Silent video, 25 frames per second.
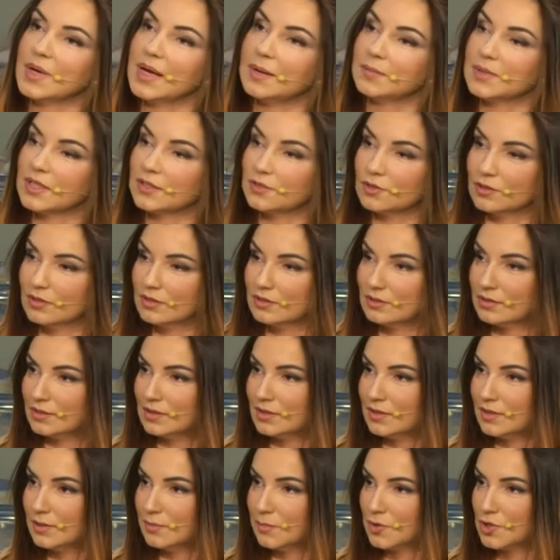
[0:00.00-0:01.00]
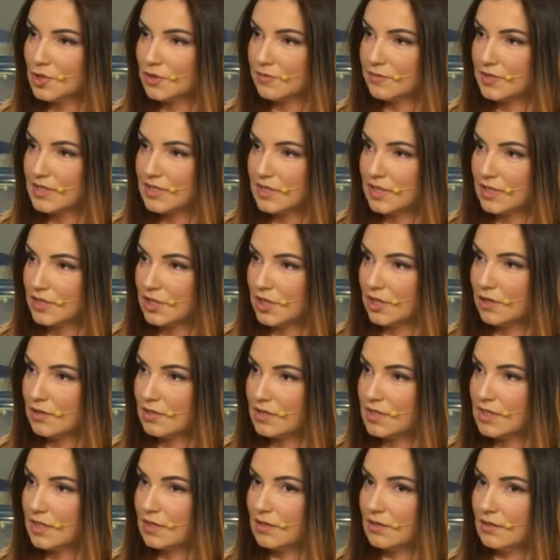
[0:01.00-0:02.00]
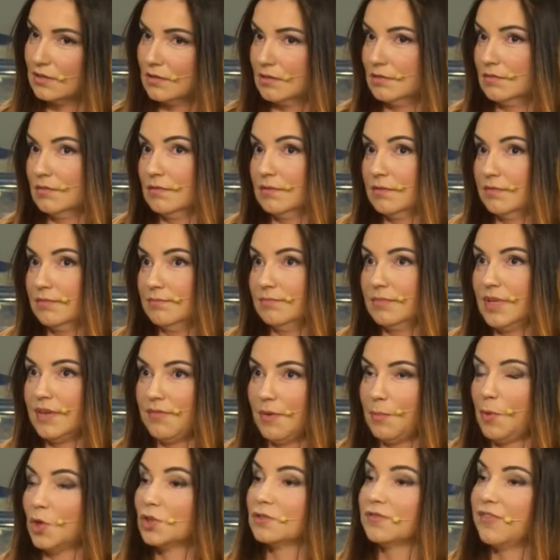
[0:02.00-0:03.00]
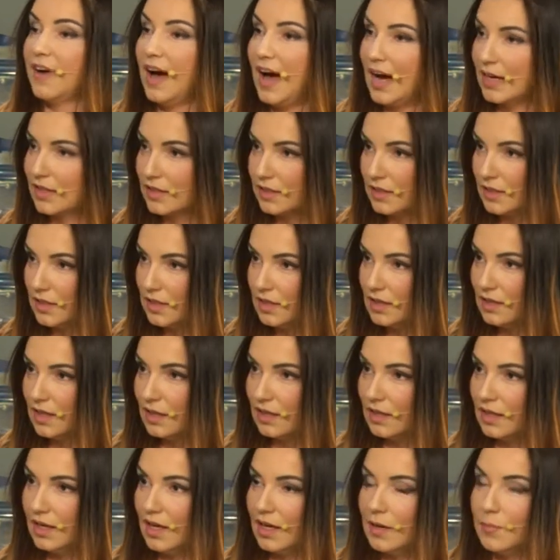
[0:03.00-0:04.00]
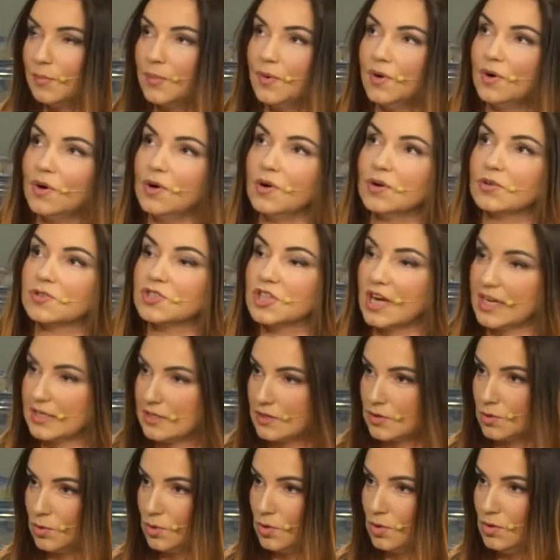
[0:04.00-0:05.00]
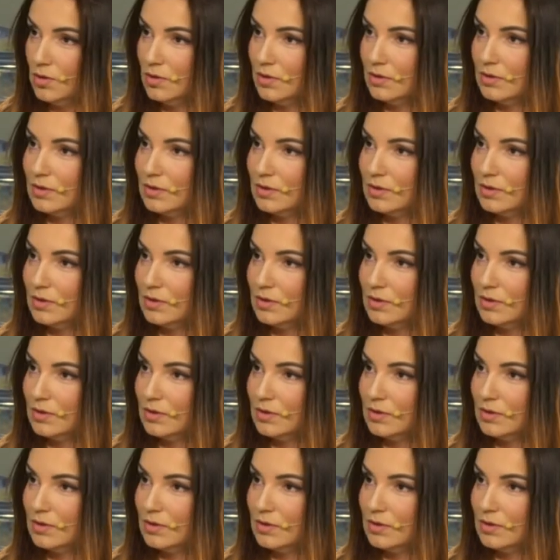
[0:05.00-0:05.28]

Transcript: miałam na to e, może wystarczającego, e, nie wiem, odwagi albo czasu.